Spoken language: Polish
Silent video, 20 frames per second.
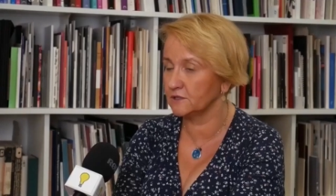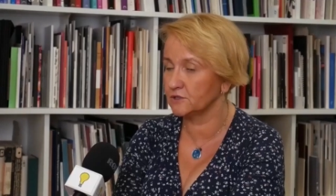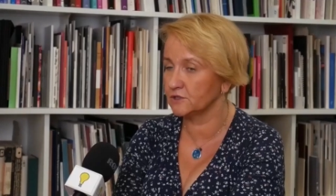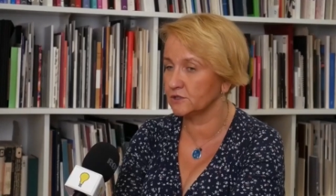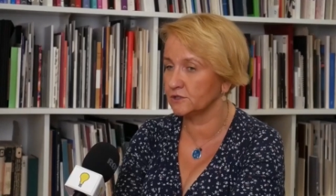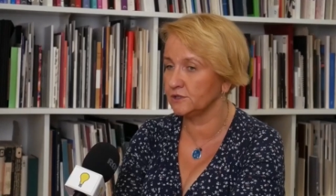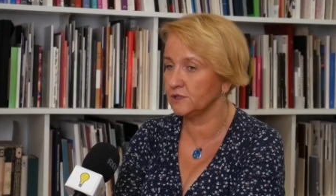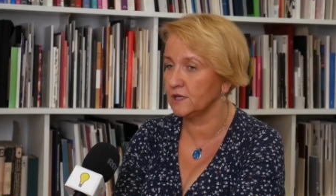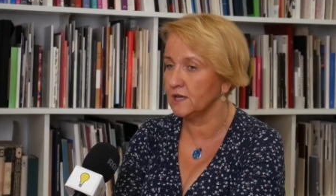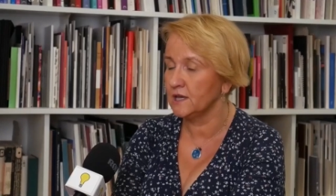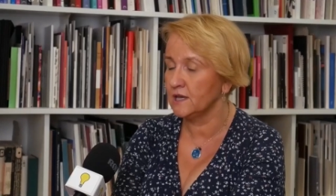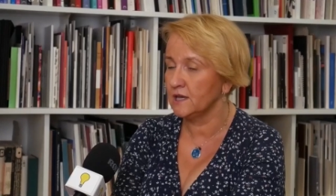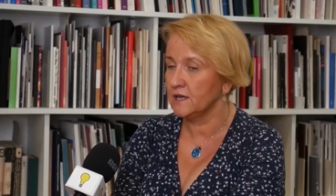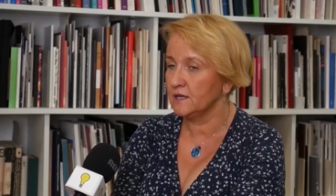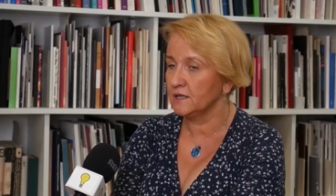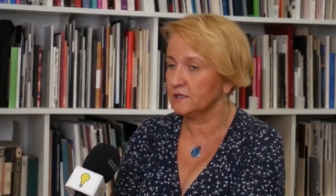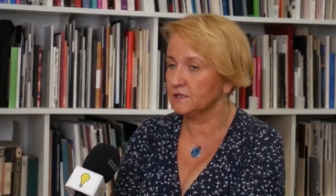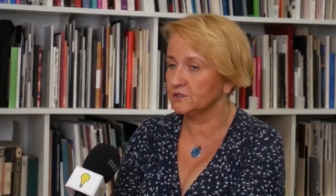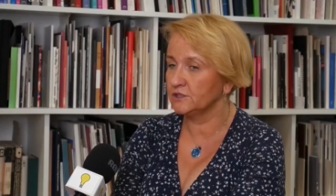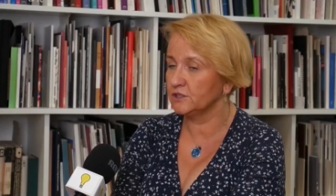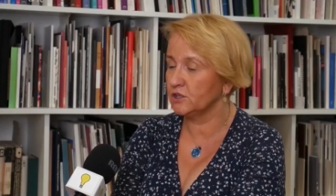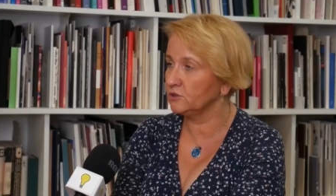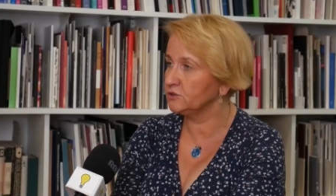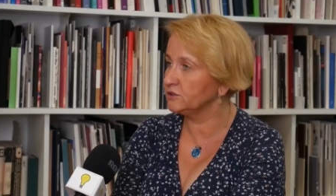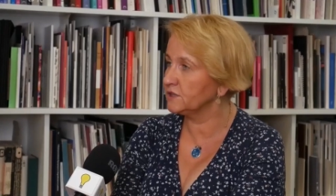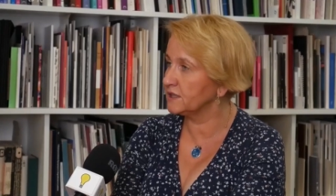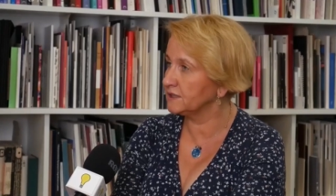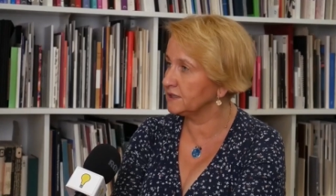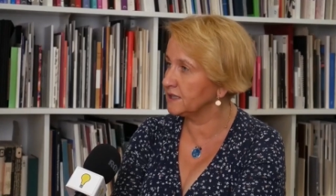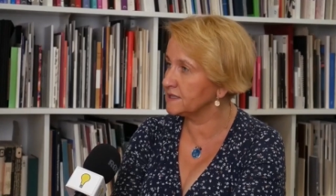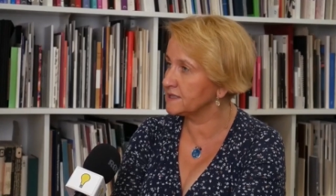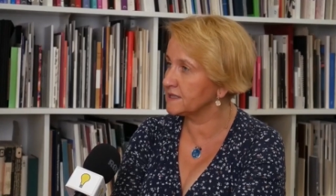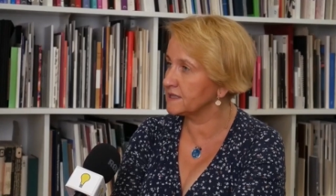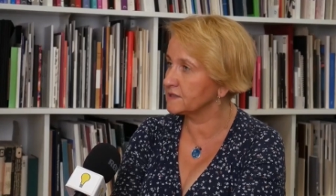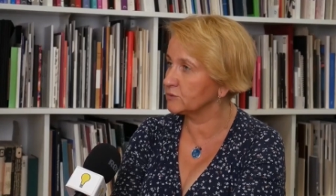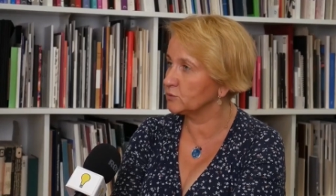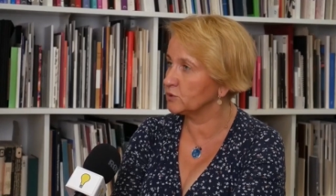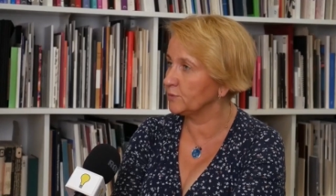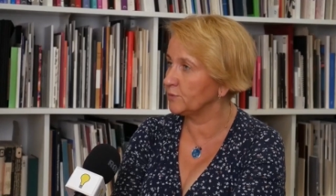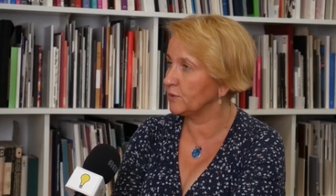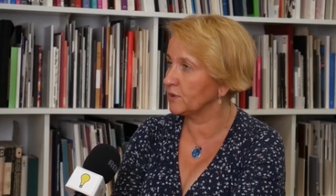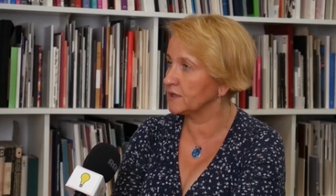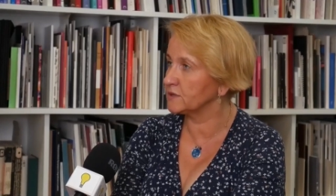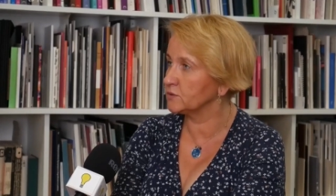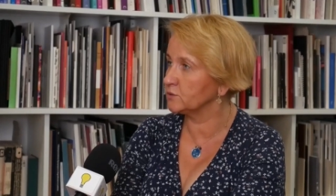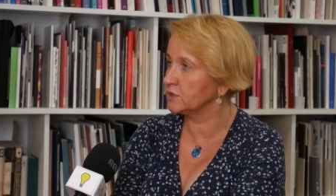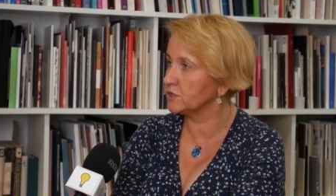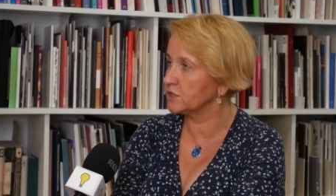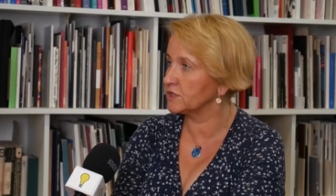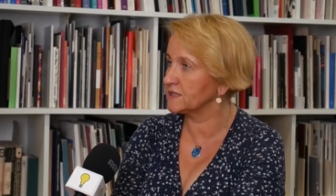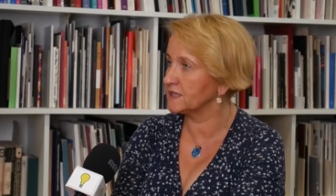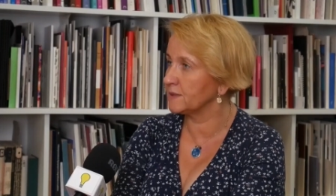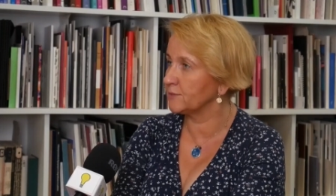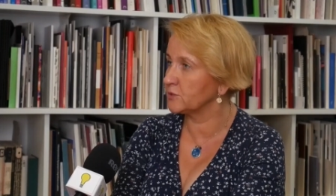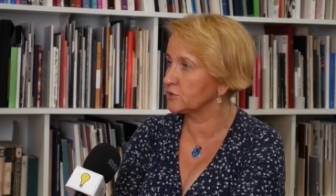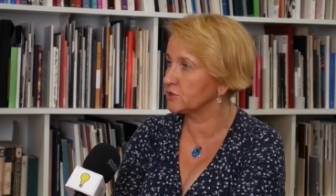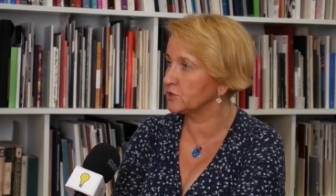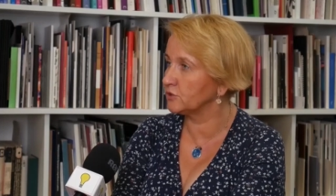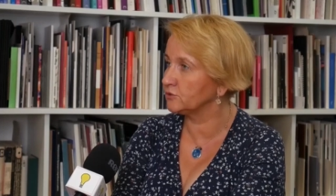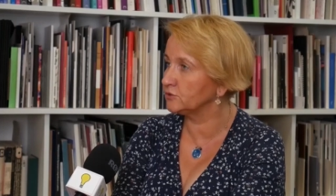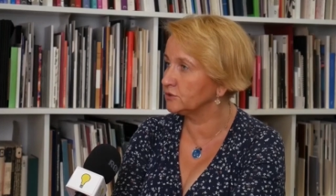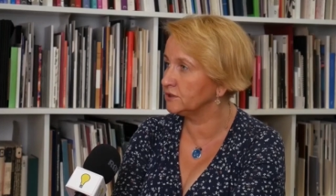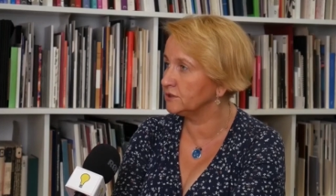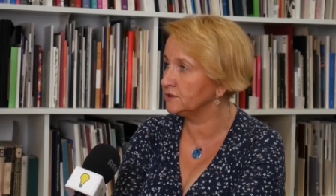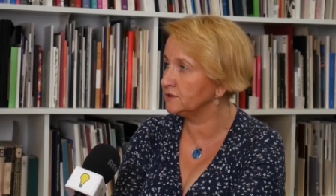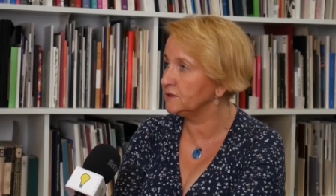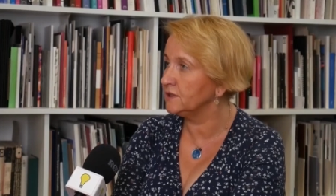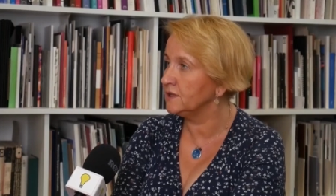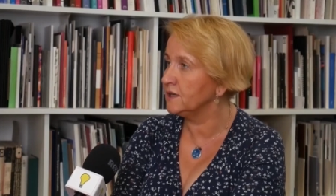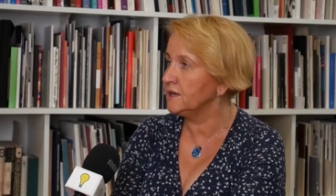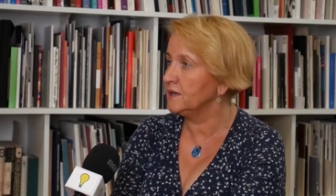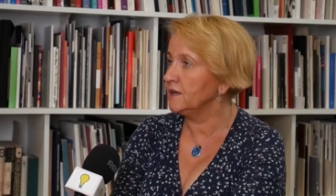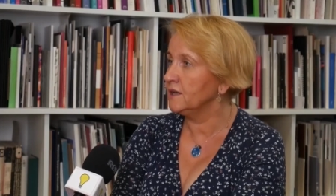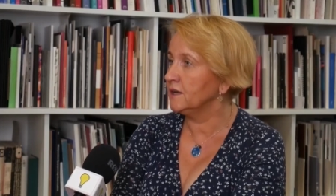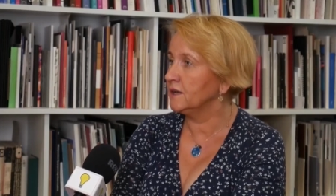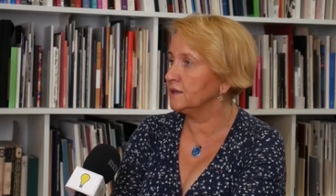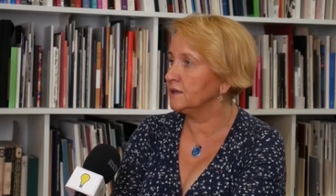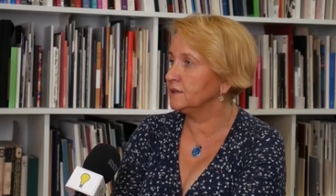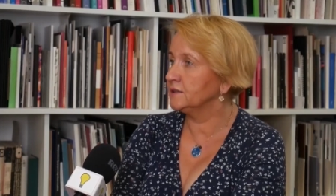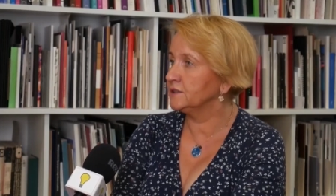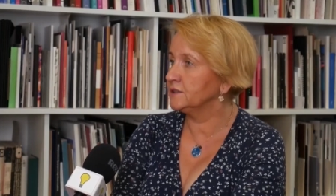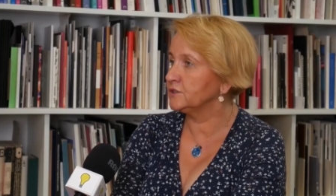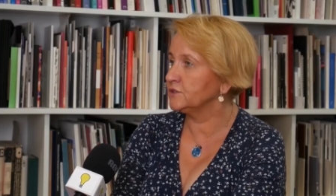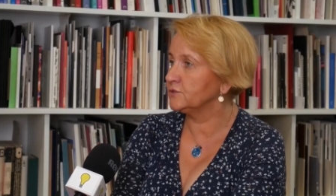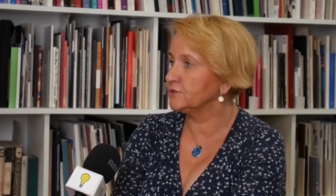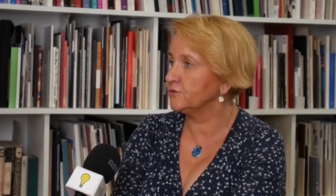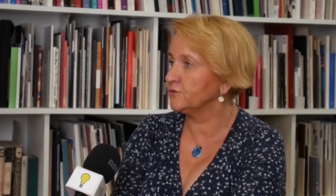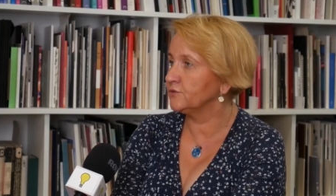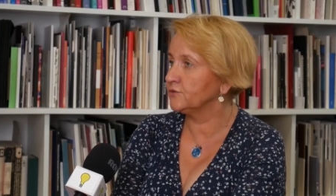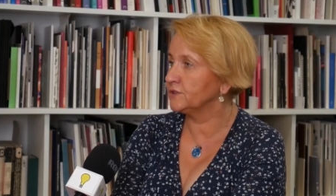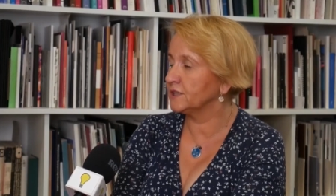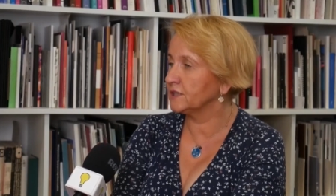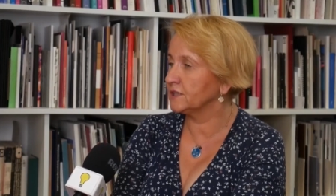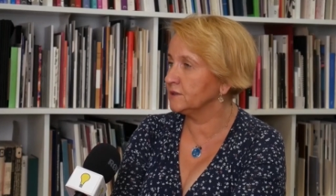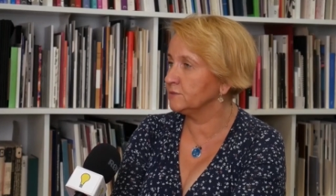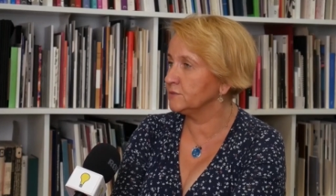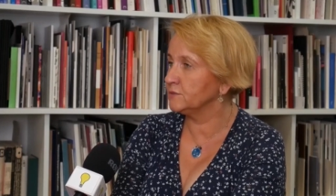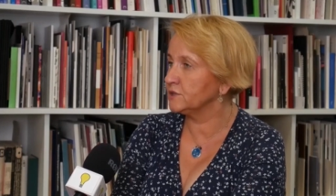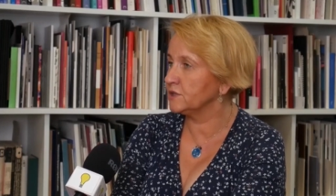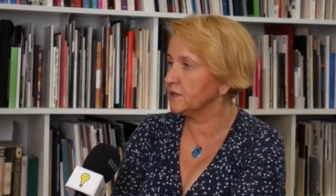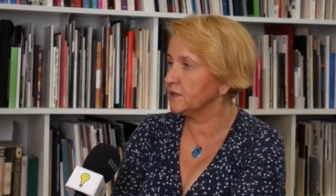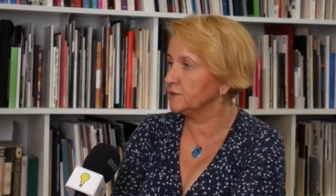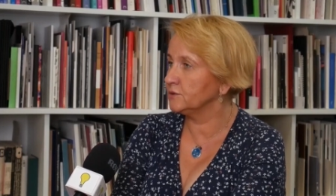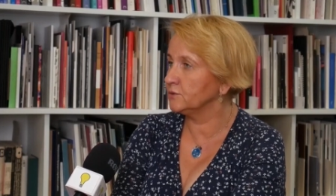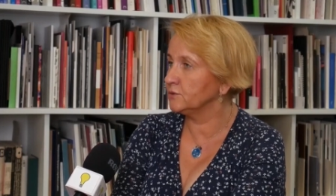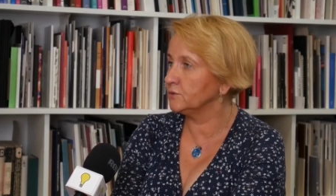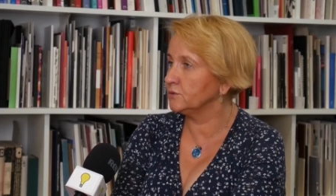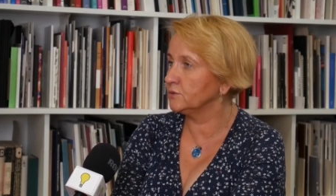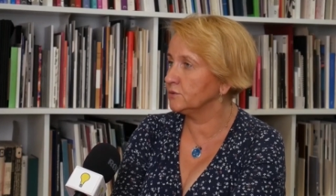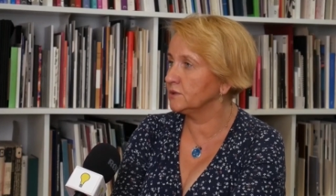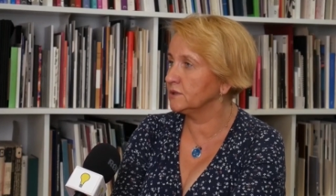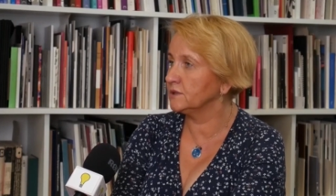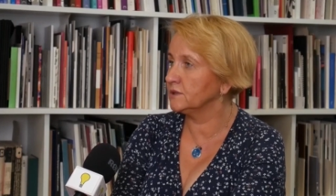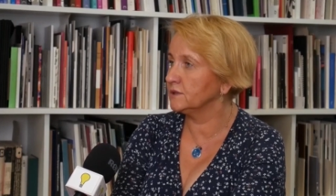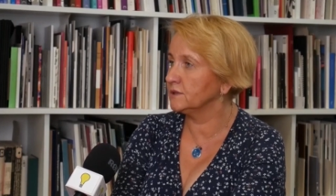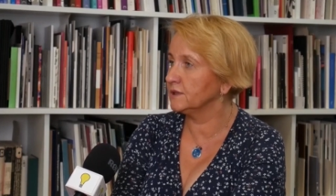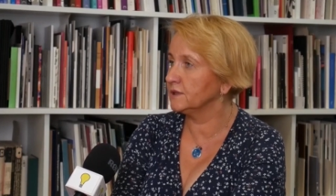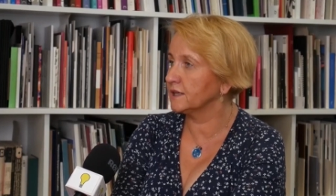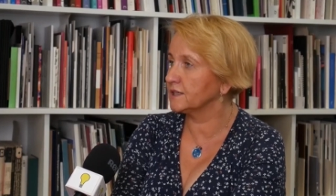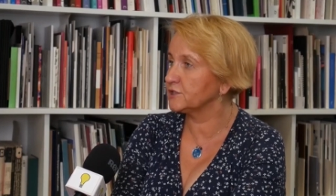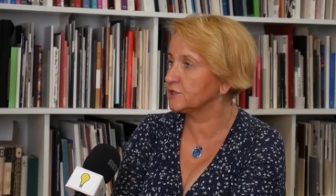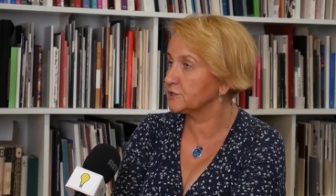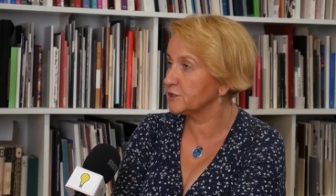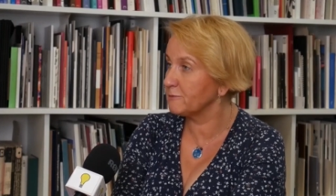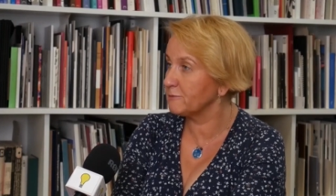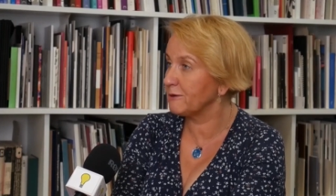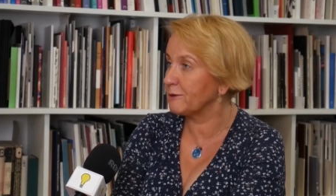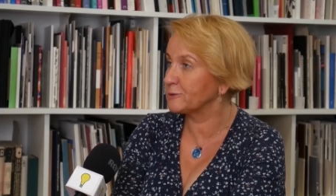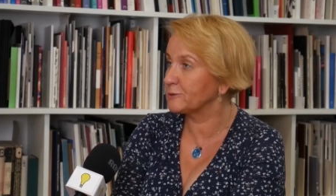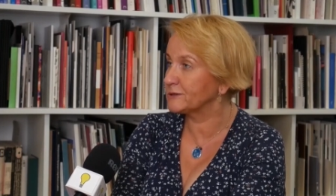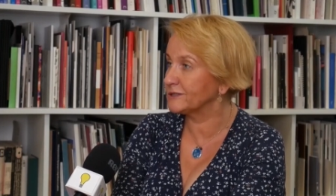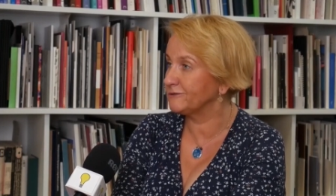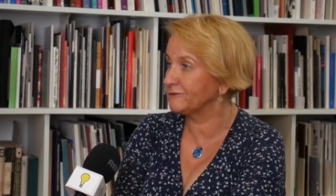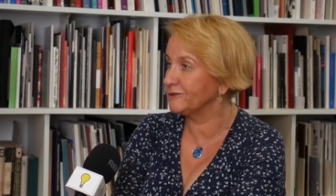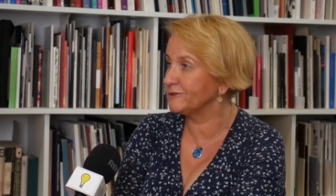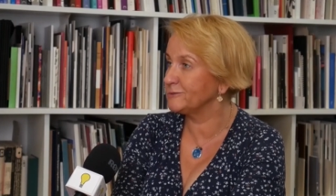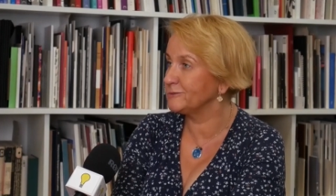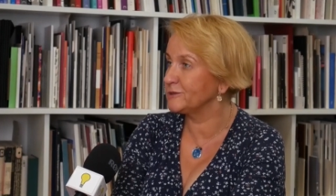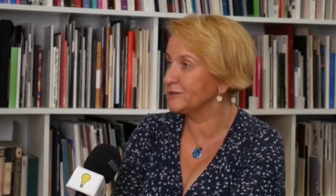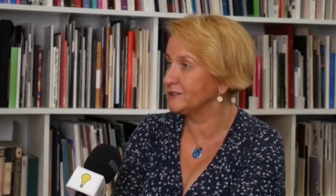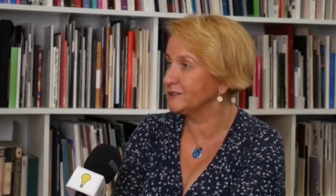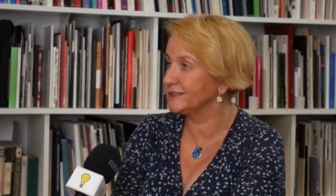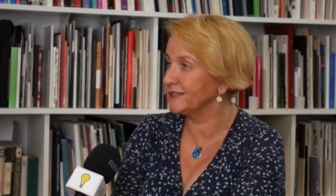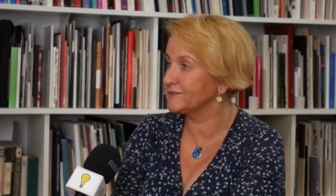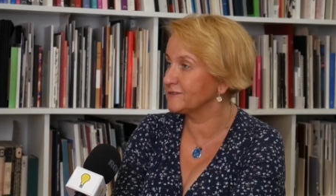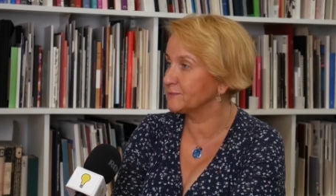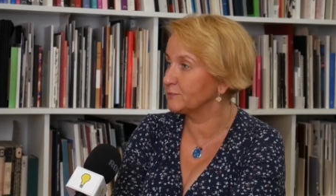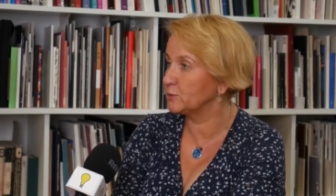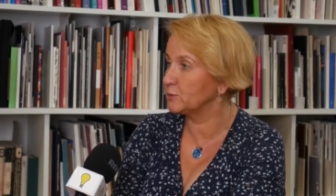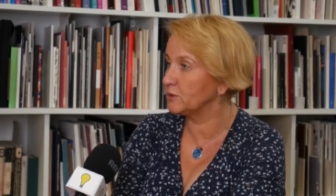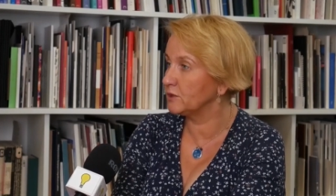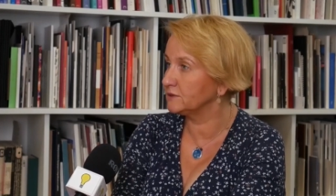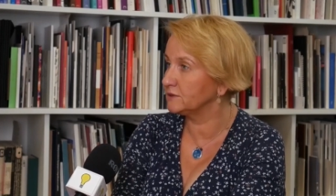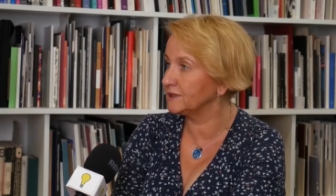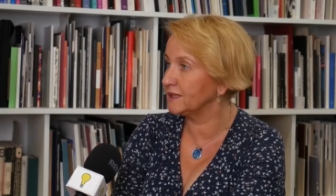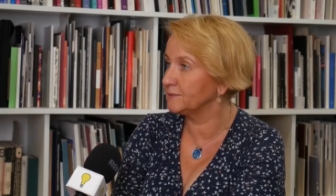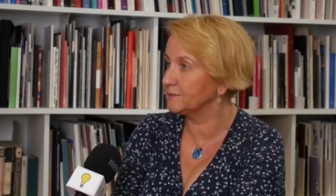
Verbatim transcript: czyli Zielony Renesans, który pokazuje, że samorządy też w takim myśleniu jak trzeba ustawowym, czyli ta wspólnota